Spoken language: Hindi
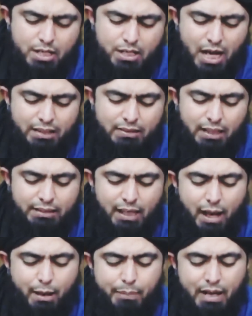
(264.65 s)
यहां तक
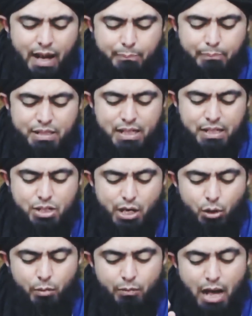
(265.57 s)
कि अपने आपस के
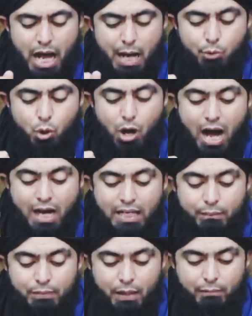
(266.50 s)
झगड़ों में आपको
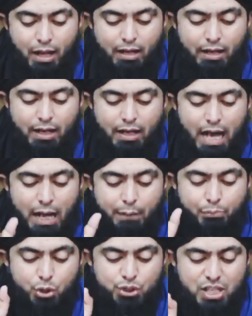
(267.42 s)
हाकिम ना मान ले
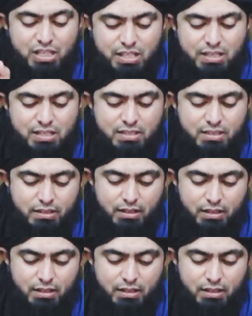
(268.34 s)
आपको जस्टिस